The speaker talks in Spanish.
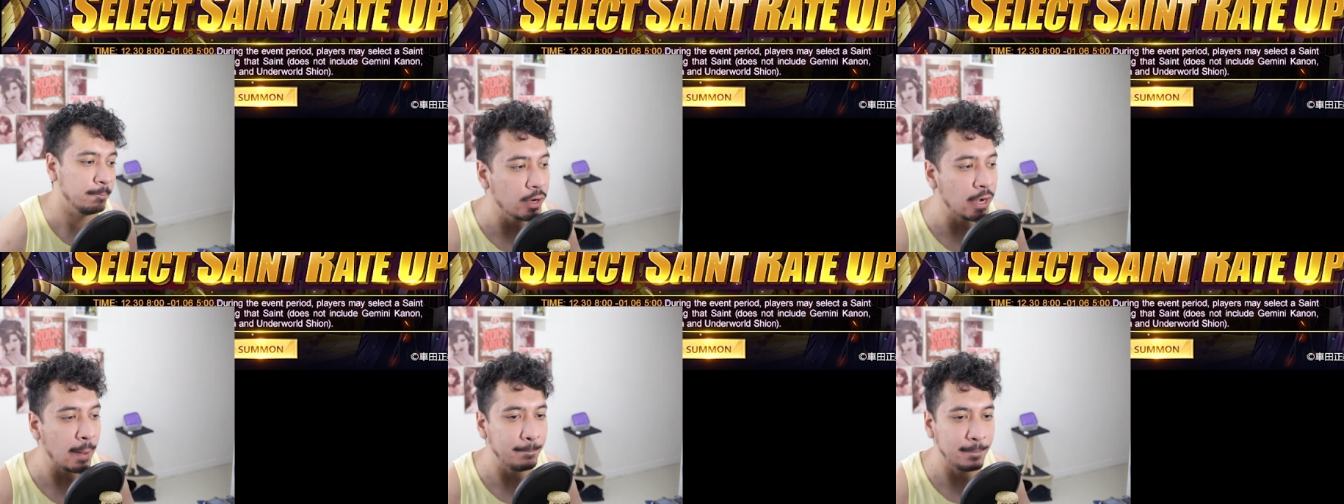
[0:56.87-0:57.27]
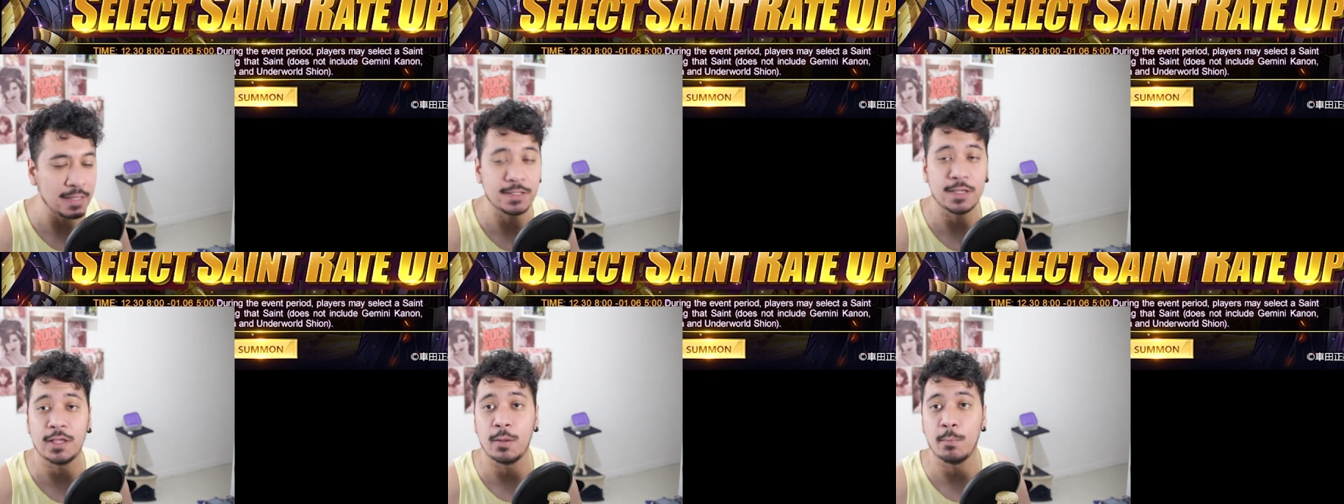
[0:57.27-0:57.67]
una
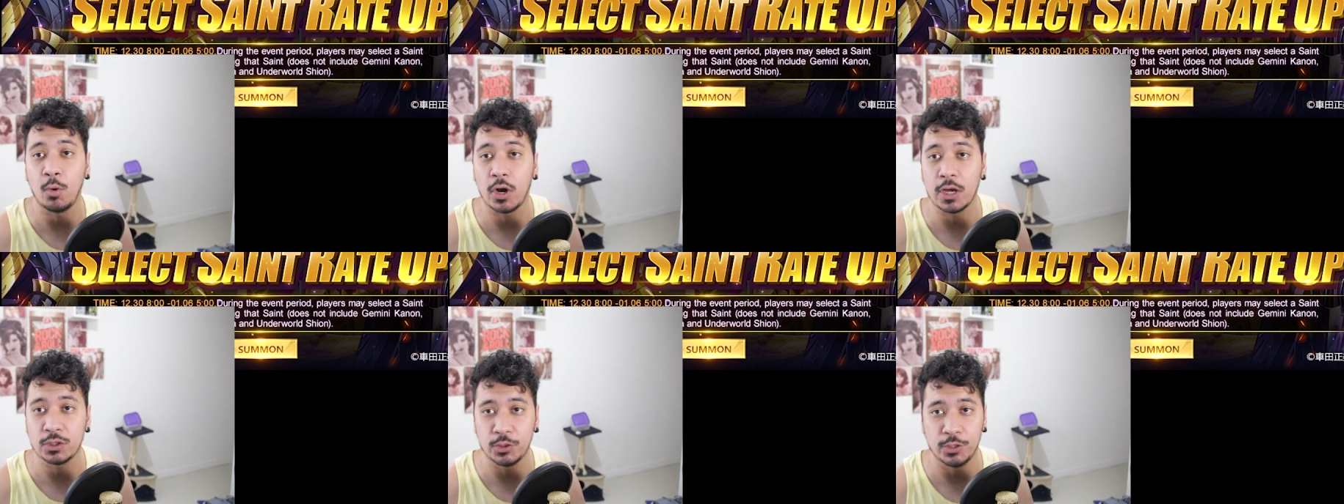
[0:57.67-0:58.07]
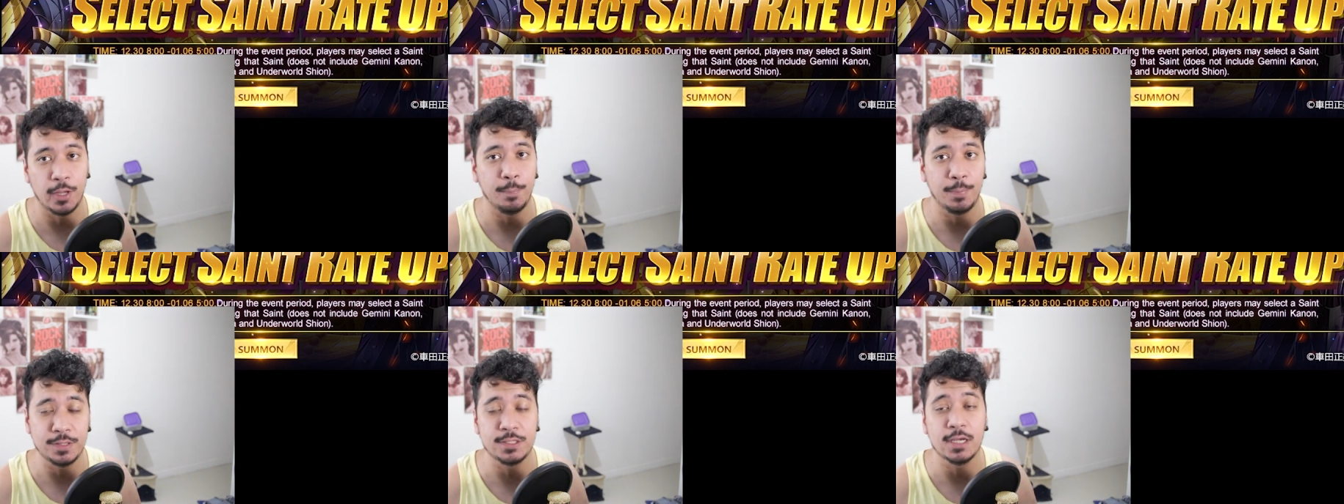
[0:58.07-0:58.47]
especie de invocación
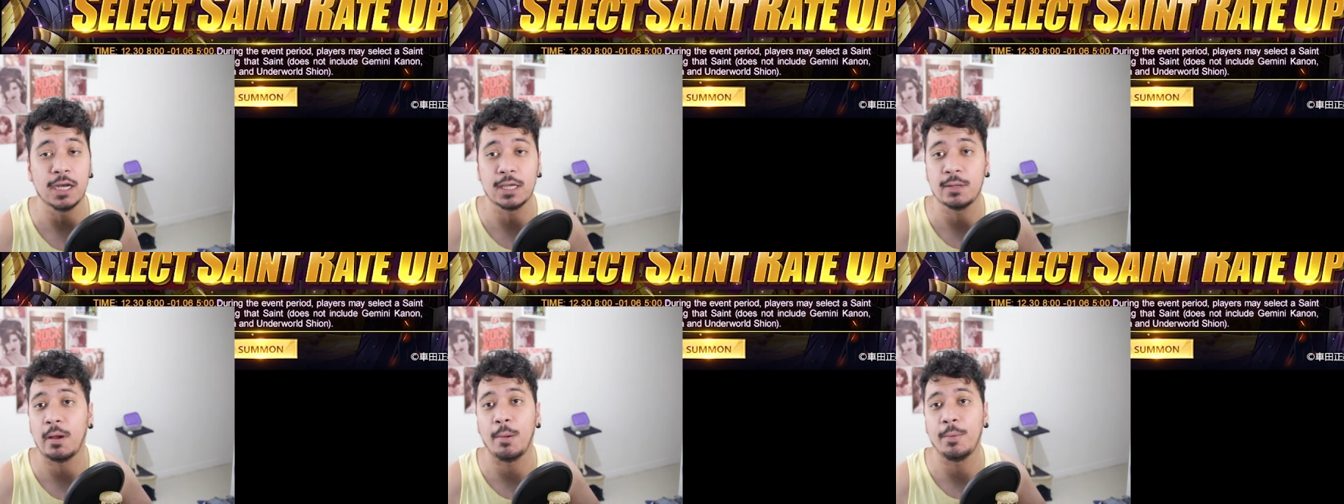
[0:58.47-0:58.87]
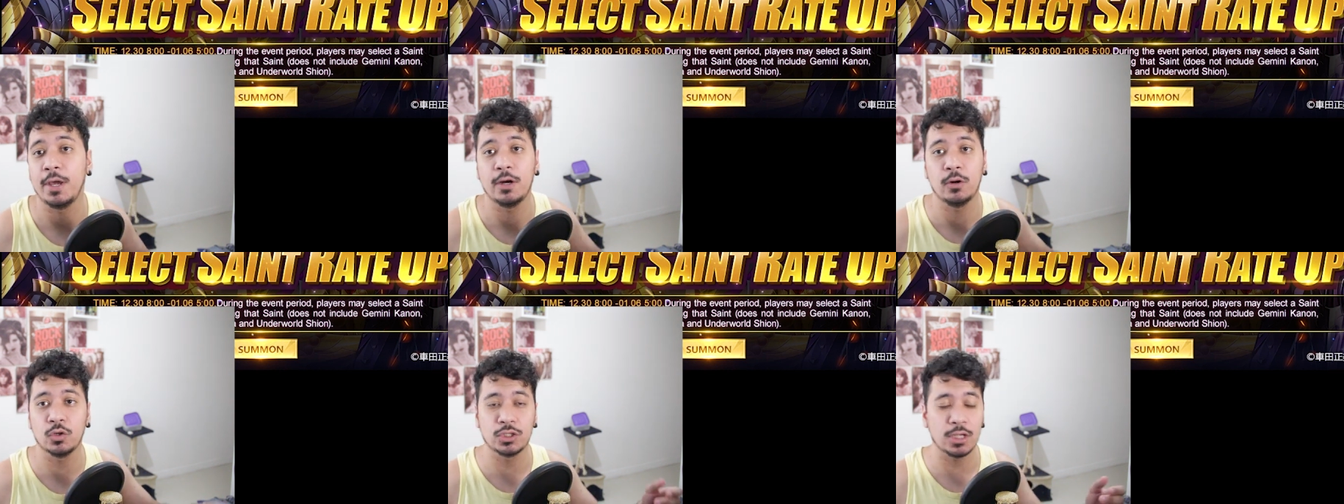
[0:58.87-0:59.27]
especial que va a
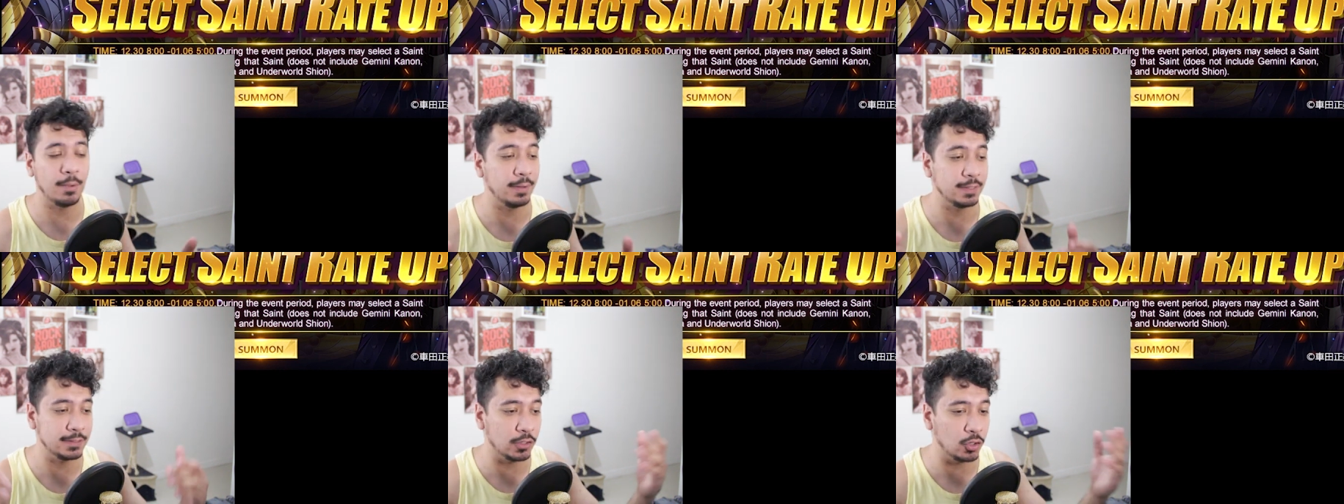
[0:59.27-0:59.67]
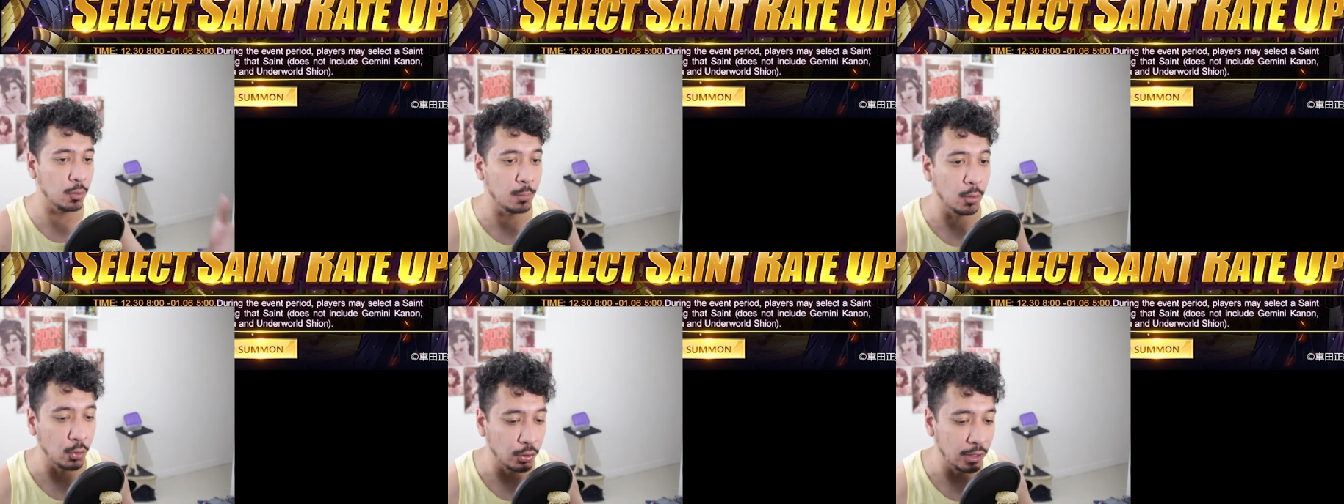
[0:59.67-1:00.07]
haber, o sea, va a ser
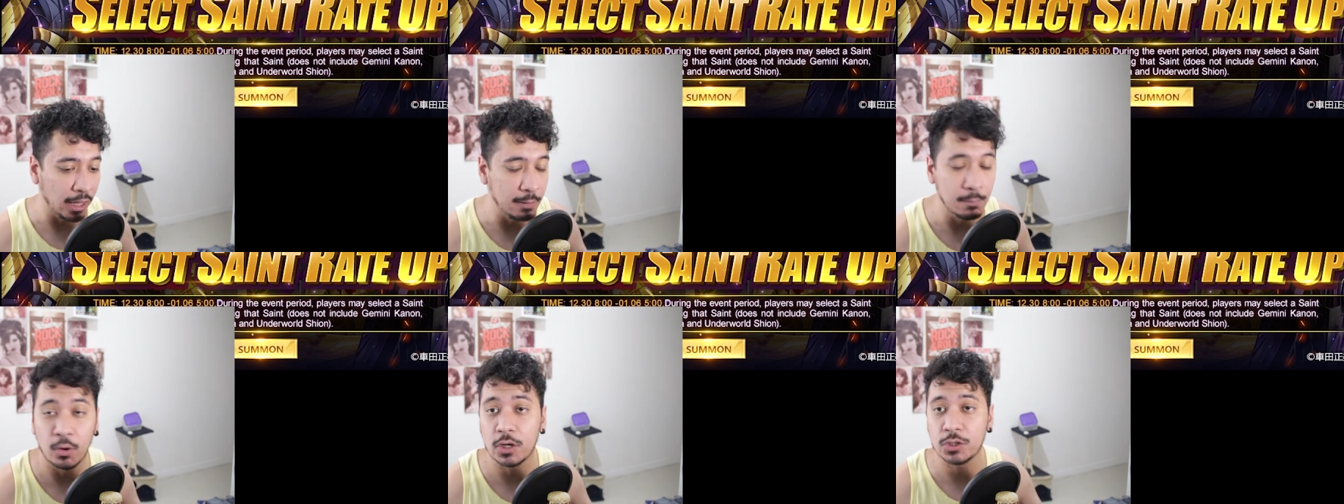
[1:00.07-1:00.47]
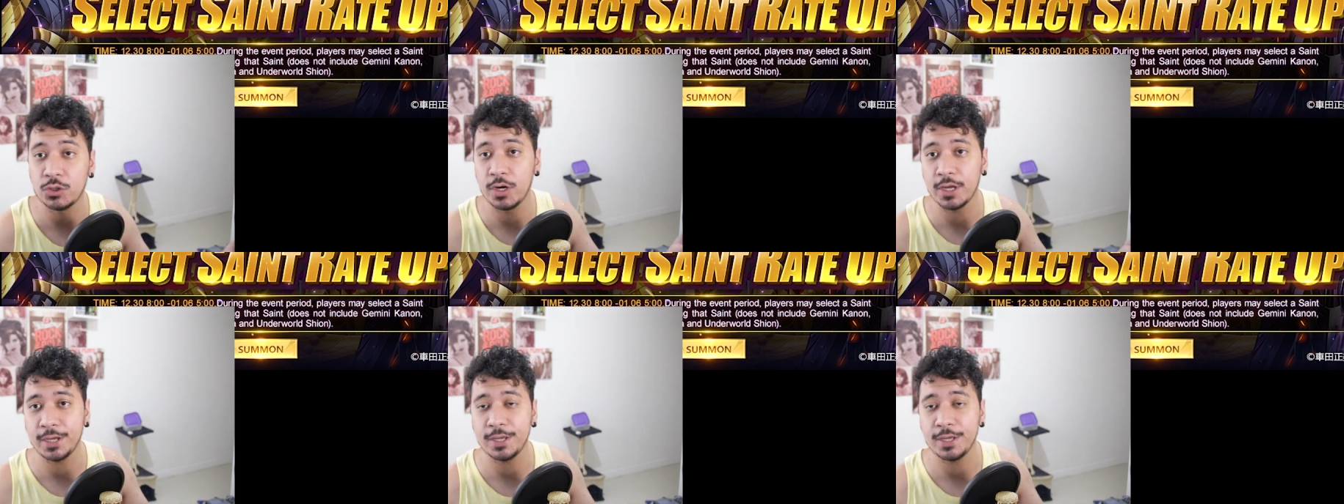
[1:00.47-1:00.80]
como la invocación